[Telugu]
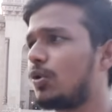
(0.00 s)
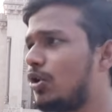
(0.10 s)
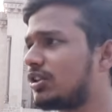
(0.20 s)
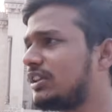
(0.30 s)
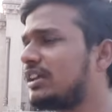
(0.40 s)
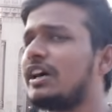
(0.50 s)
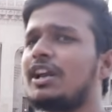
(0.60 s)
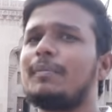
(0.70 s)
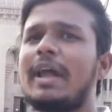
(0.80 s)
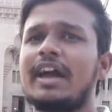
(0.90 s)
కొత్త
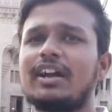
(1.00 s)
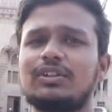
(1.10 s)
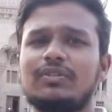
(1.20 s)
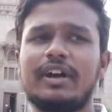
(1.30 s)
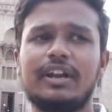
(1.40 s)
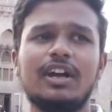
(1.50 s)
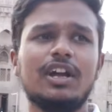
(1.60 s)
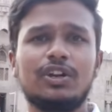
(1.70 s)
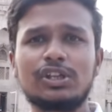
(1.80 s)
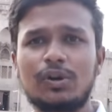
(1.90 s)
తరం నాయకత్వాన్ని
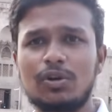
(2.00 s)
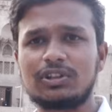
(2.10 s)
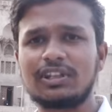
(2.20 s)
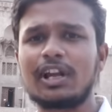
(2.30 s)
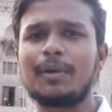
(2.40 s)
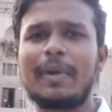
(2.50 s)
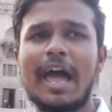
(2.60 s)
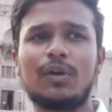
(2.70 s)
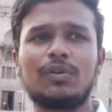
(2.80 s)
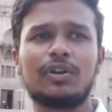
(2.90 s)
లేదా కొత్త తరం
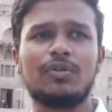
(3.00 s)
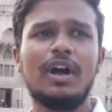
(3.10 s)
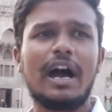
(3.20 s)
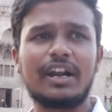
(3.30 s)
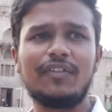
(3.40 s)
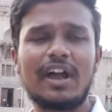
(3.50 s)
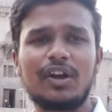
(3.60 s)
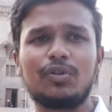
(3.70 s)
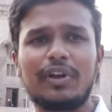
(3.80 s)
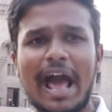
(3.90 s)
నాయకులను అంటే
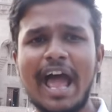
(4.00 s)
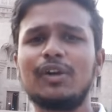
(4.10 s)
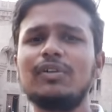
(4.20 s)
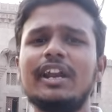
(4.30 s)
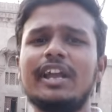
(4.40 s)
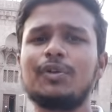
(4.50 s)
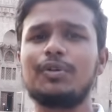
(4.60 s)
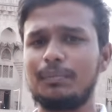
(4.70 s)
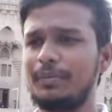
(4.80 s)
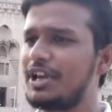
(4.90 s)
వాళ్ళకు నాయకులే లేరు
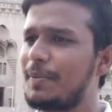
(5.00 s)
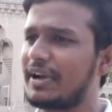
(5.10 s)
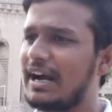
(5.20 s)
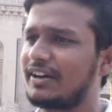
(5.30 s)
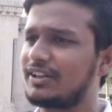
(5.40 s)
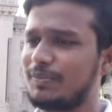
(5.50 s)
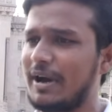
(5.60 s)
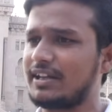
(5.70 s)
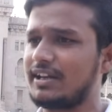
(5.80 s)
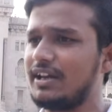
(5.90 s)
బీజేపీ కాంగ్రెస్
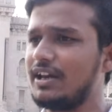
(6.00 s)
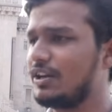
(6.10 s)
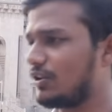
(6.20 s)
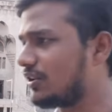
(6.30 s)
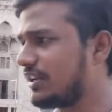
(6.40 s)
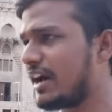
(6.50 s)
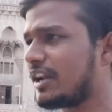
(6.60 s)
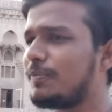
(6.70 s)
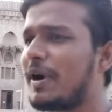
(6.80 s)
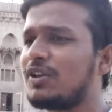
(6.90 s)
పార్టీకి ఈరోజు
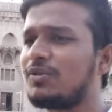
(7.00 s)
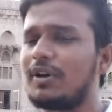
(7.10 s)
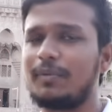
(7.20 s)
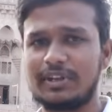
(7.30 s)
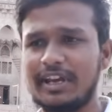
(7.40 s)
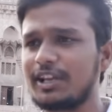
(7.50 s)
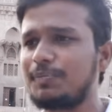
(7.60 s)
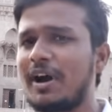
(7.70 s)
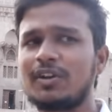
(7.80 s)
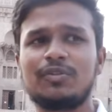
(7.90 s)
టీఆర్ఎస్ పార్టీ ఉన్న టీఆర్ఎస్ పార్టీ